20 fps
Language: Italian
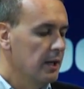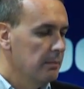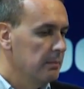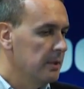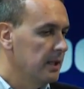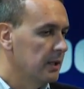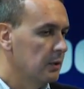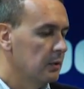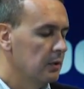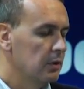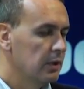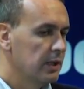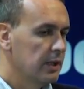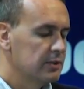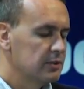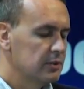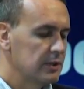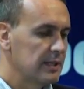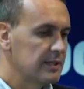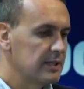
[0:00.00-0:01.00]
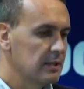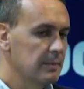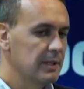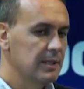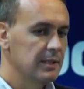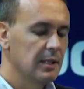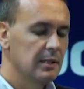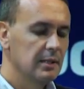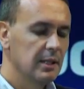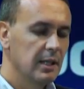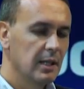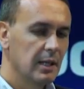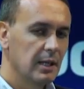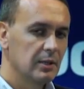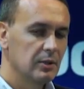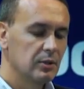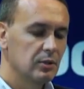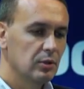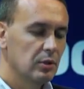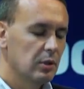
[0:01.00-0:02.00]
bene, quello che sostanzialmente ha
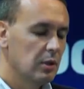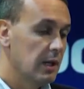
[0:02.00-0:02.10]
dichiarato